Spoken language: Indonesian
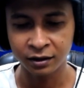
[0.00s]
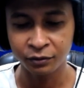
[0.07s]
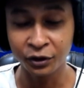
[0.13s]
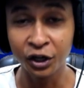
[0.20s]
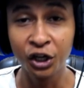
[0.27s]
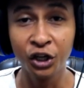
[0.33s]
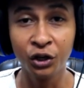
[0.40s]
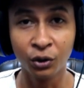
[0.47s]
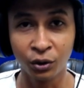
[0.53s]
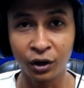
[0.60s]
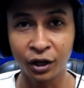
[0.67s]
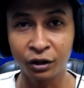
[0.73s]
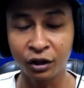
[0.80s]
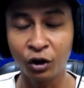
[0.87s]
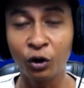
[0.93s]
video
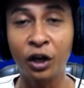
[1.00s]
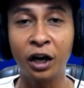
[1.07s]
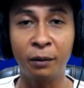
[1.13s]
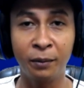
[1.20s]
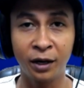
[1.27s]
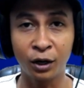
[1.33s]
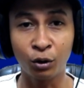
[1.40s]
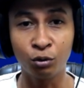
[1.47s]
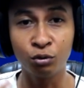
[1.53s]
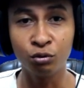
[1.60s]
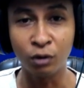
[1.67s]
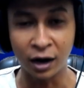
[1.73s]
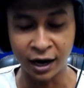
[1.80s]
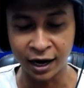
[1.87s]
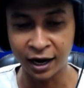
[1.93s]
gitu ya lu kirimin ke
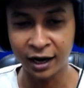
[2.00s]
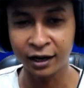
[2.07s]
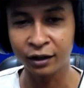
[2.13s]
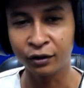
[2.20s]
gua